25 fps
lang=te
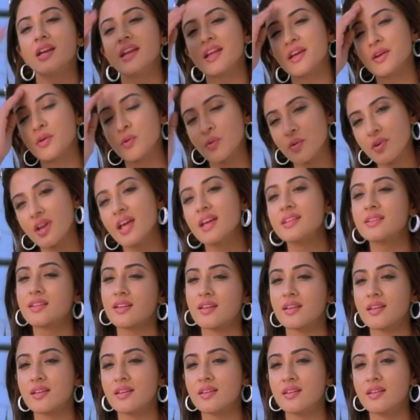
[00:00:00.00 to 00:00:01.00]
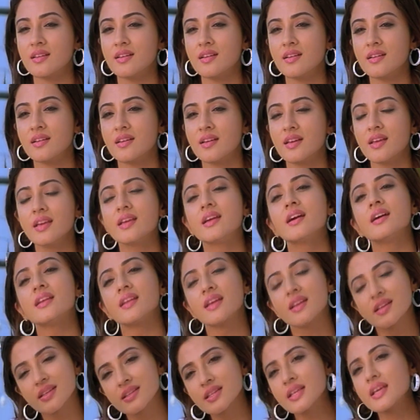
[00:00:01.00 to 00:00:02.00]
మీతో పెద్ద గోల్ అయిపోయింది
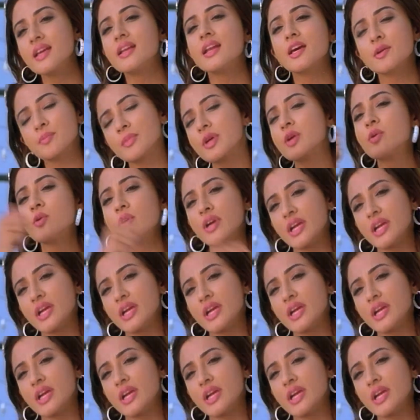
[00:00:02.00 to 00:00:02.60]
ఇంతకీ నన్ను ఏం చేయమంటారో